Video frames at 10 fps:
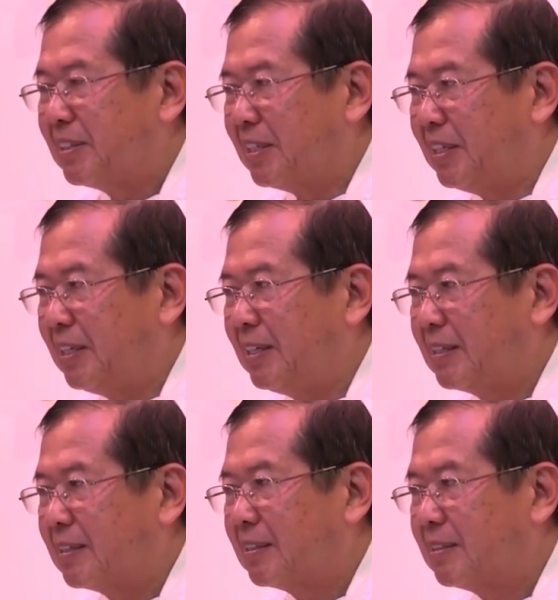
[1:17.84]

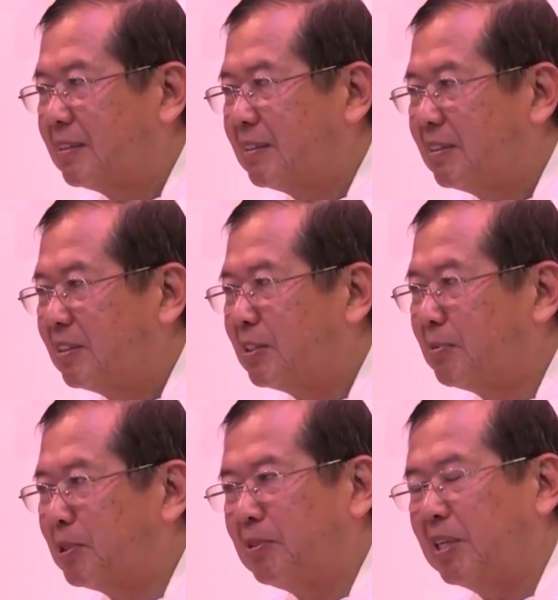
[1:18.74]
Jadi
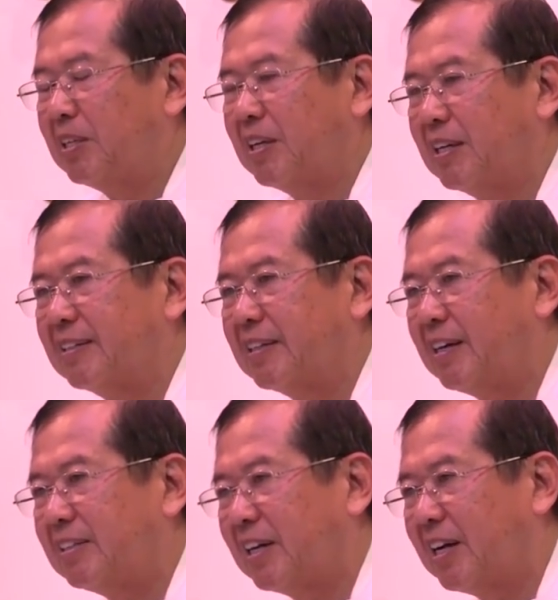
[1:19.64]
sebetulnya dengan
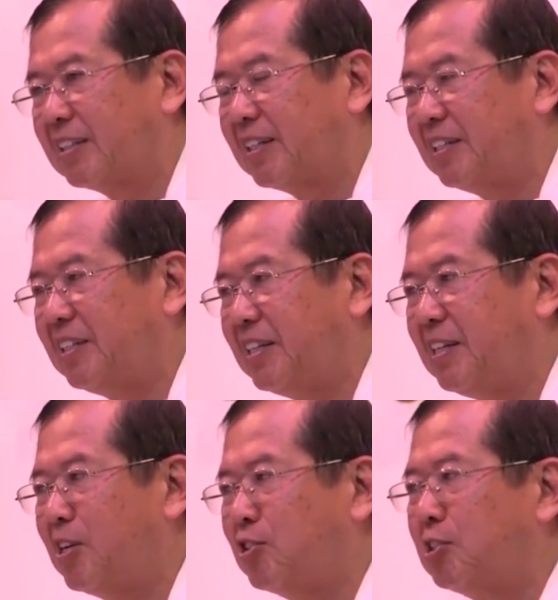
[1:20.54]
kata-kata
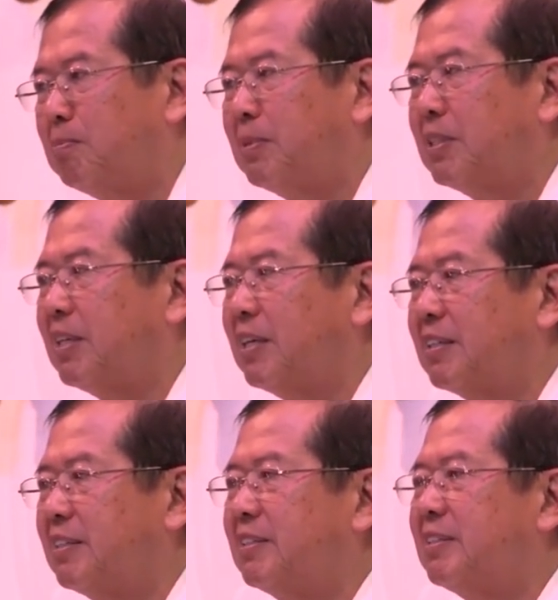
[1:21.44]
ini Yesus
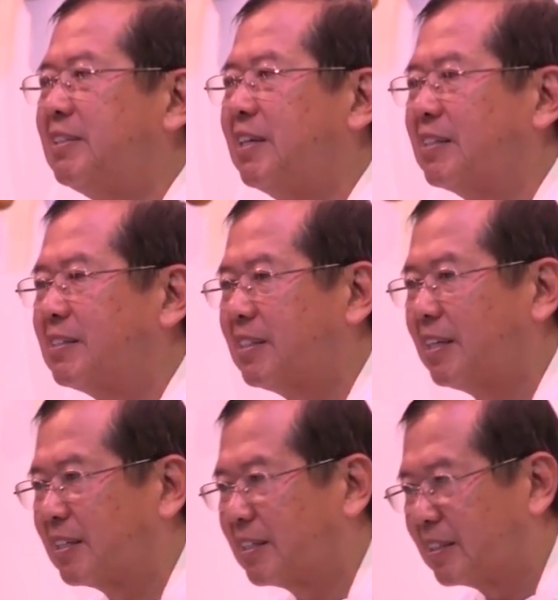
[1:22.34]
meletakkan
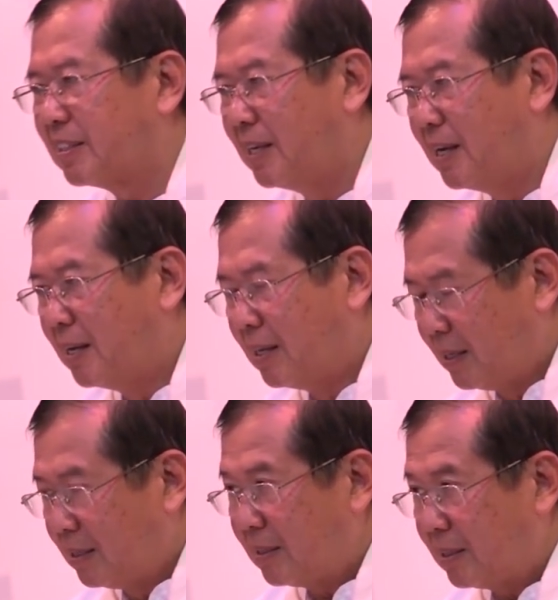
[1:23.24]
dasar
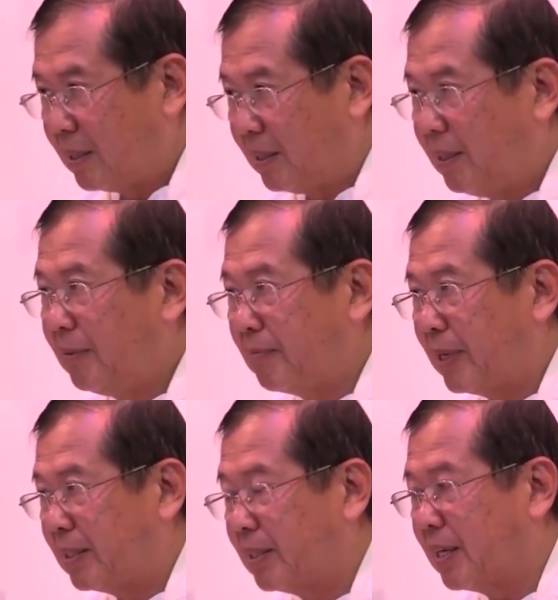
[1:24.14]
dari
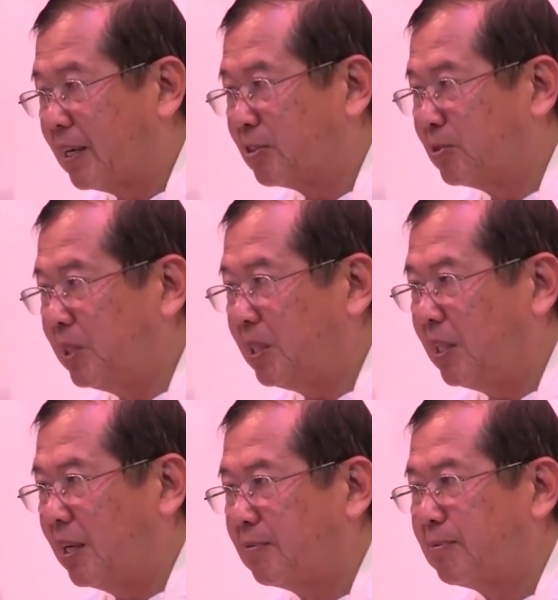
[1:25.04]
iman Katolik
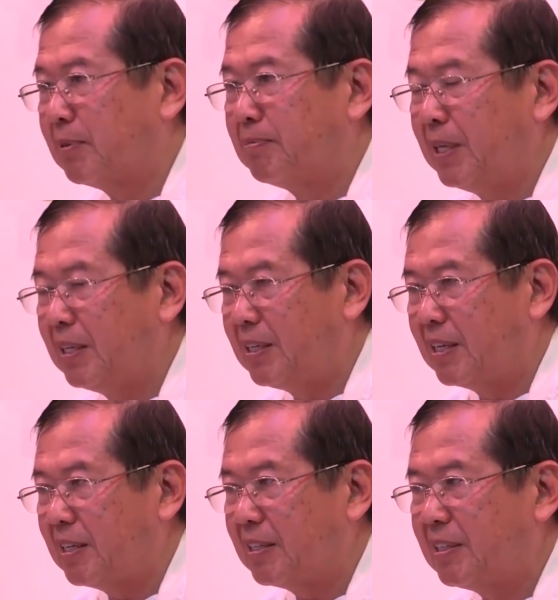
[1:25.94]
yang
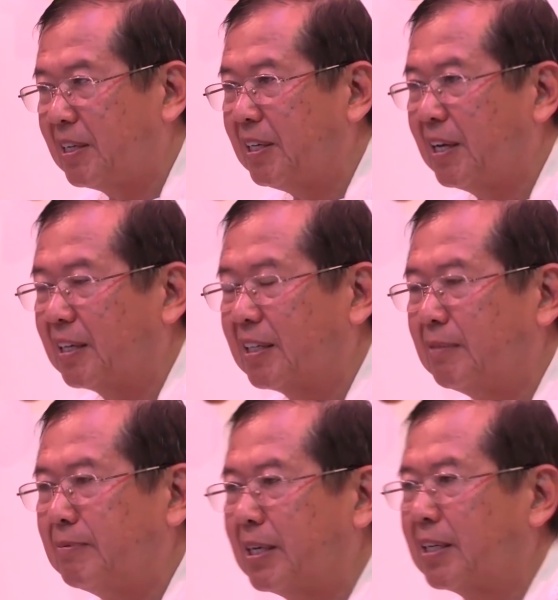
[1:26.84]
berbeda dari
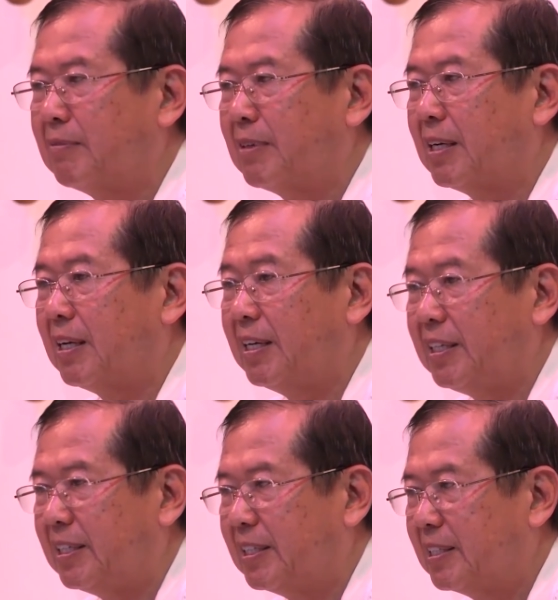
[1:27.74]
agama-agama
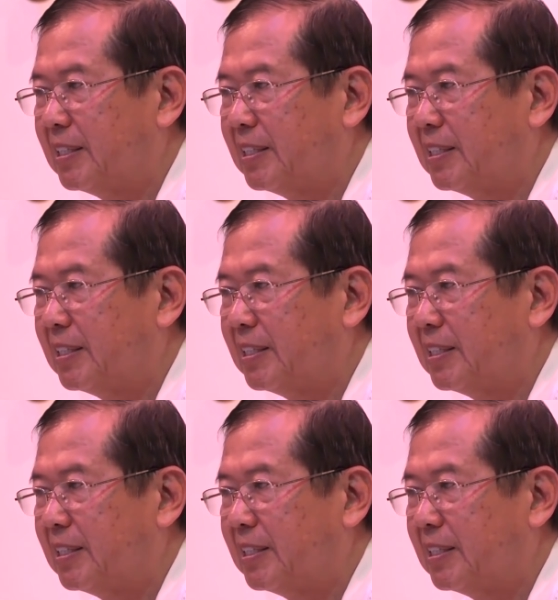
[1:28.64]
lain